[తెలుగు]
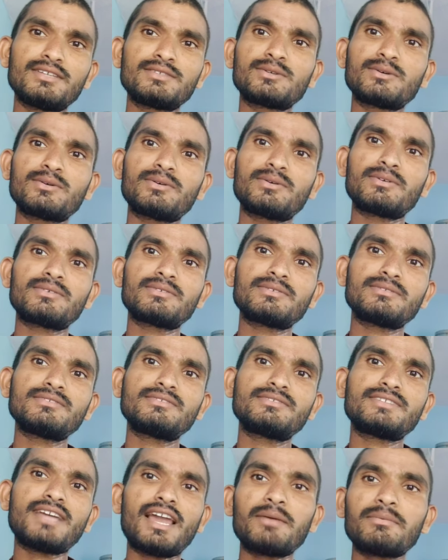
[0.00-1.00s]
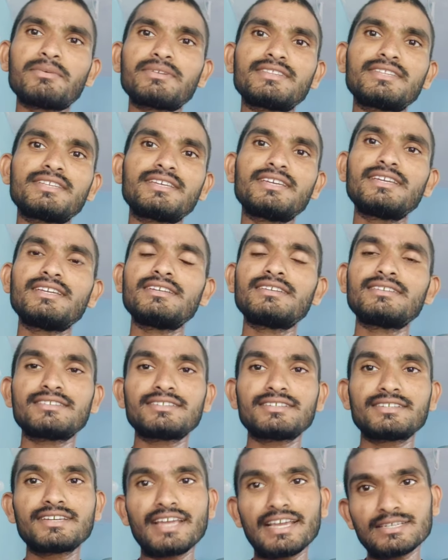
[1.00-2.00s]
సో చాలామంది
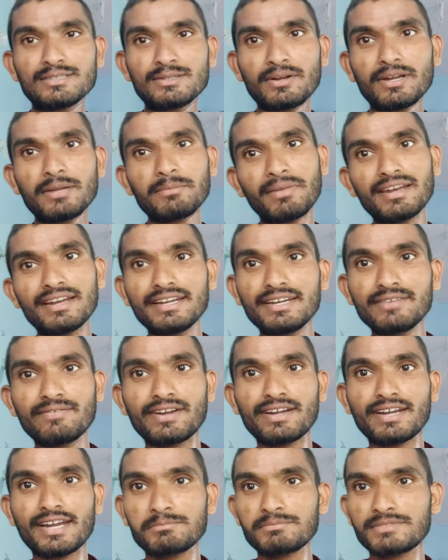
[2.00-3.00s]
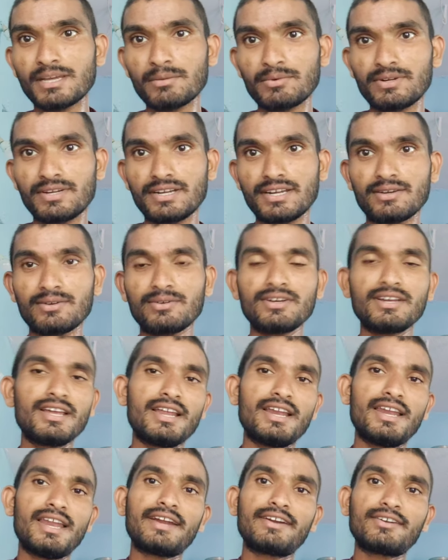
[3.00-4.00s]
గేస్లోనే మళ్ళీ డిఫరెంట్ టైప్స్ ఆఫ్ ఉంటారు
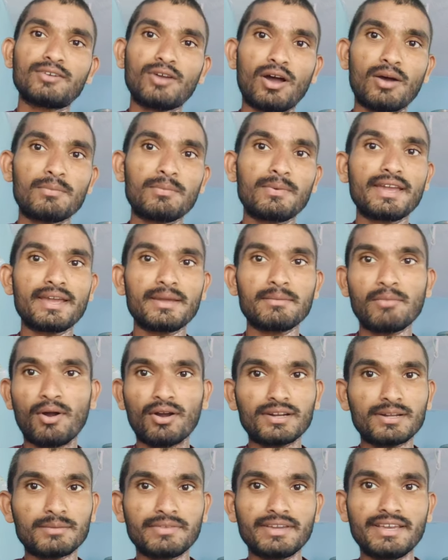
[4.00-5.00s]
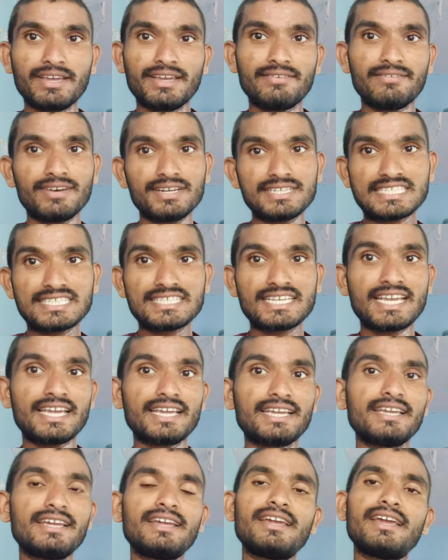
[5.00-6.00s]
లైక్ టాప్ బాటమ్కి బాటమ్ వర్స్
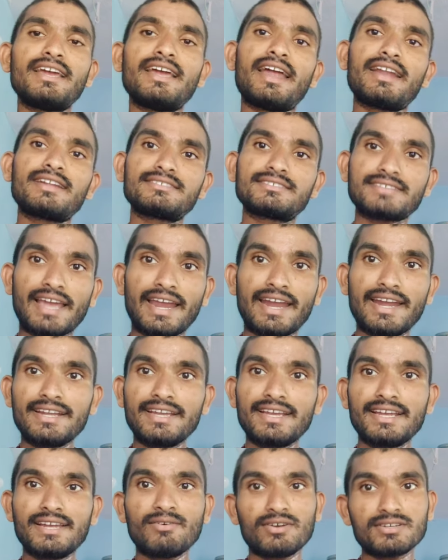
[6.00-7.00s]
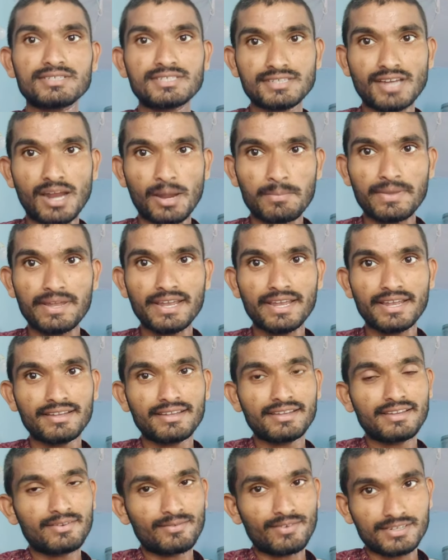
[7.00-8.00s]
అండ్ సైడ్ వర్స్ టాప్
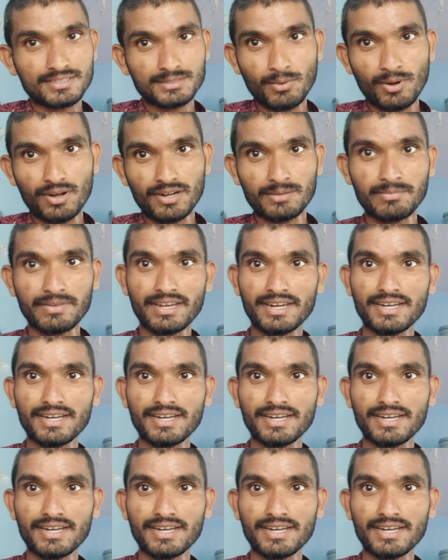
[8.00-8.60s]
వర్స్ బాటమ్